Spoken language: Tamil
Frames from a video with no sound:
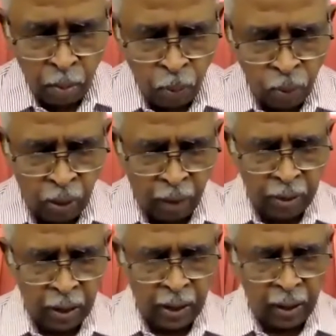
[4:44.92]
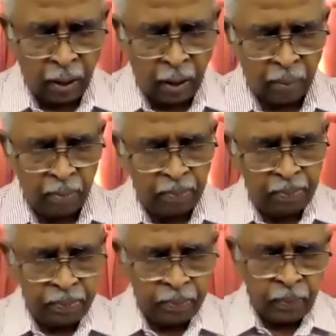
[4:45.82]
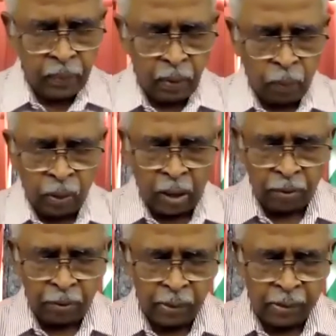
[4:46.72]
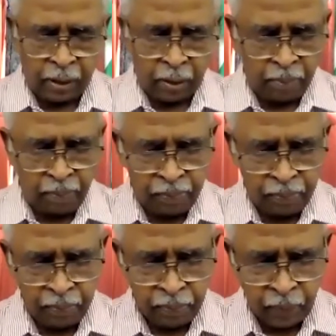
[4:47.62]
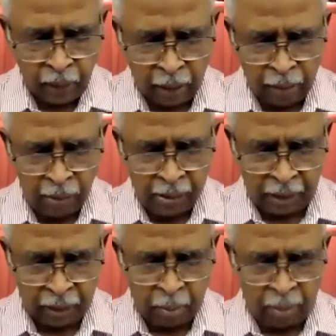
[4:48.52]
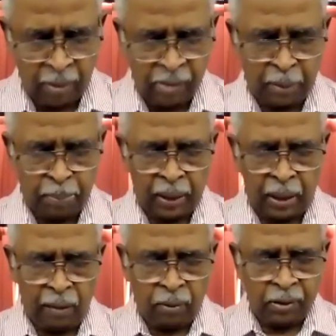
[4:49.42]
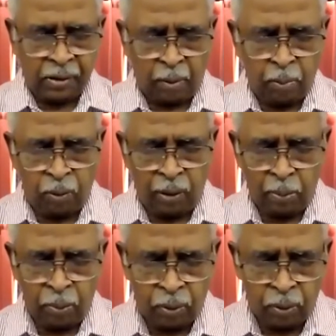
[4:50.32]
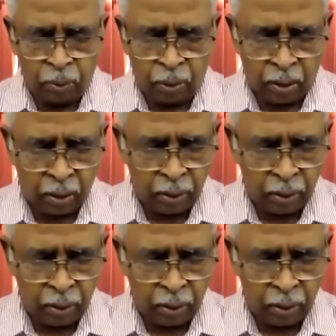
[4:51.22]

மூன்றாவது அதிகாரம் ஒன்றாவது வசனம் யாராவது சத்தமா வாசிப்பீங்களா ஒன்று சாமுவேல் மூன்று ஒன்று